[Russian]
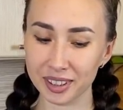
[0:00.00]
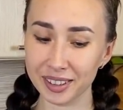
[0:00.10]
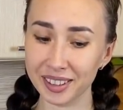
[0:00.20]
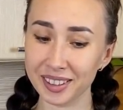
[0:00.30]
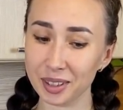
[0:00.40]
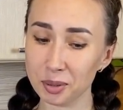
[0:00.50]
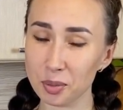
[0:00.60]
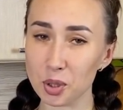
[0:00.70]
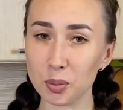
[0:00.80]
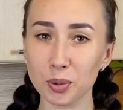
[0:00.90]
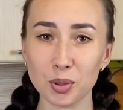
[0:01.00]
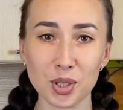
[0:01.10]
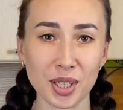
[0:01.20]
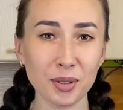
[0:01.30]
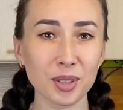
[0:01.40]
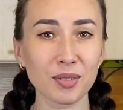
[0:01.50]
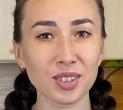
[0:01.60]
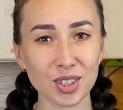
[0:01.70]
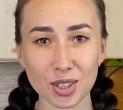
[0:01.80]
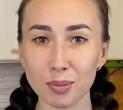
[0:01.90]
и я думаю, что полчаса он не
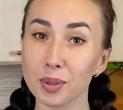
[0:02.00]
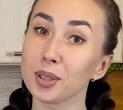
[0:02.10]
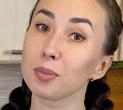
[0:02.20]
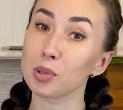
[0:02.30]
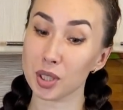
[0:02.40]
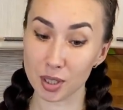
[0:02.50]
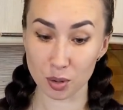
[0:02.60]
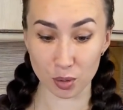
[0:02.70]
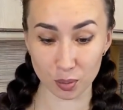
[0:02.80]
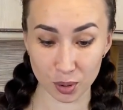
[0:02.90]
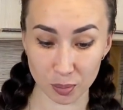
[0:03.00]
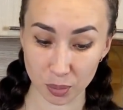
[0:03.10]
выдержит, поэтому сразу же будем